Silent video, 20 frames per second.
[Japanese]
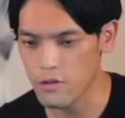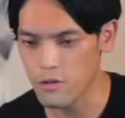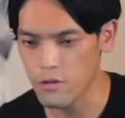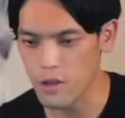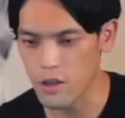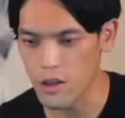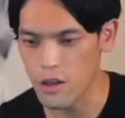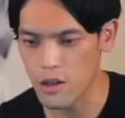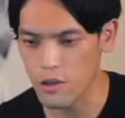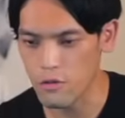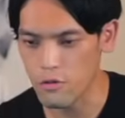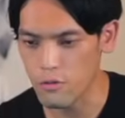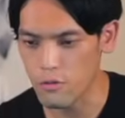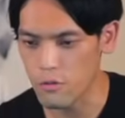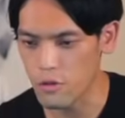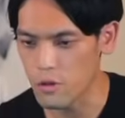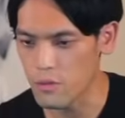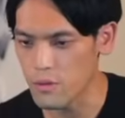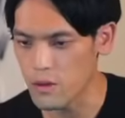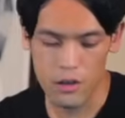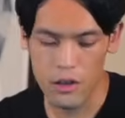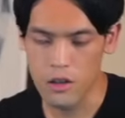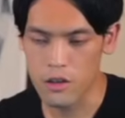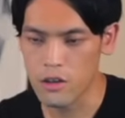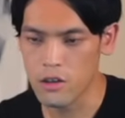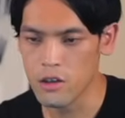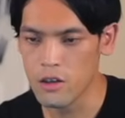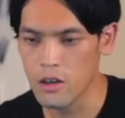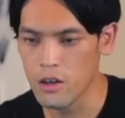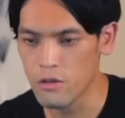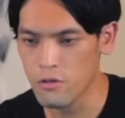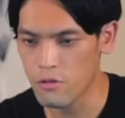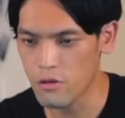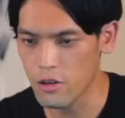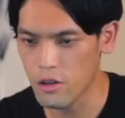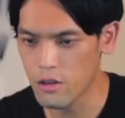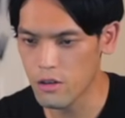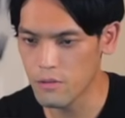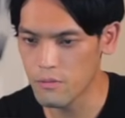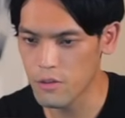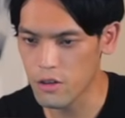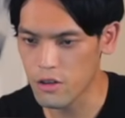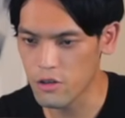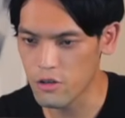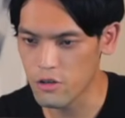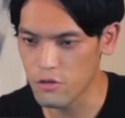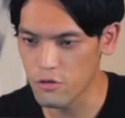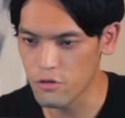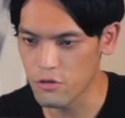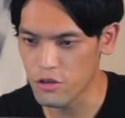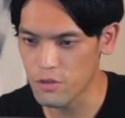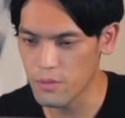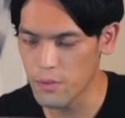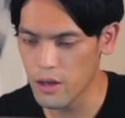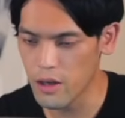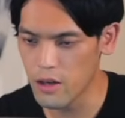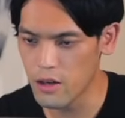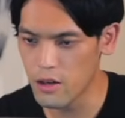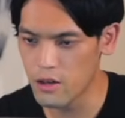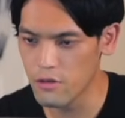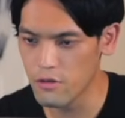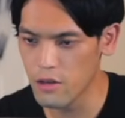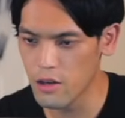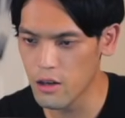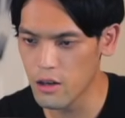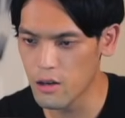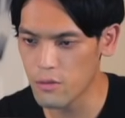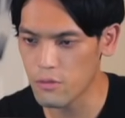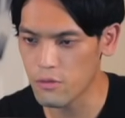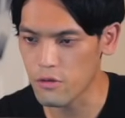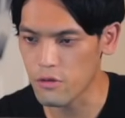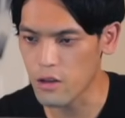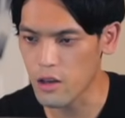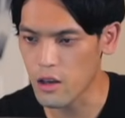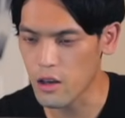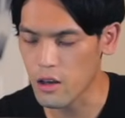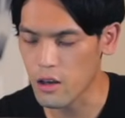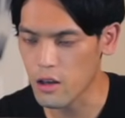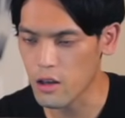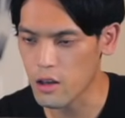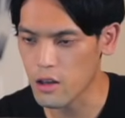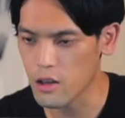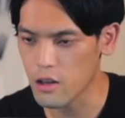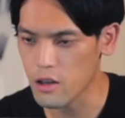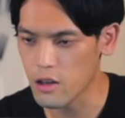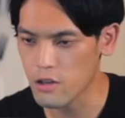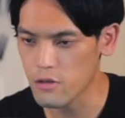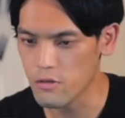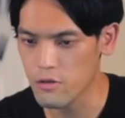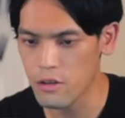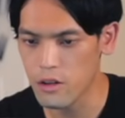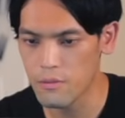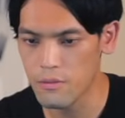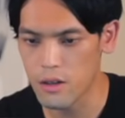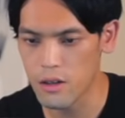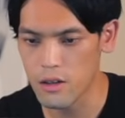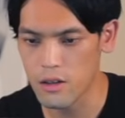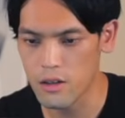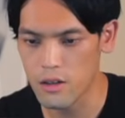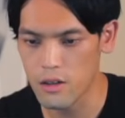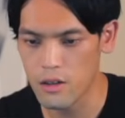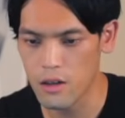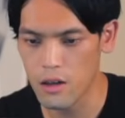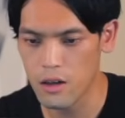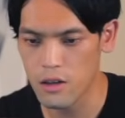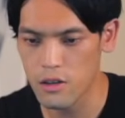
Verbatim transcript: ごいいいなと思いますで CIO いきましょうスパイラルケーブルね、えー、新しく出ました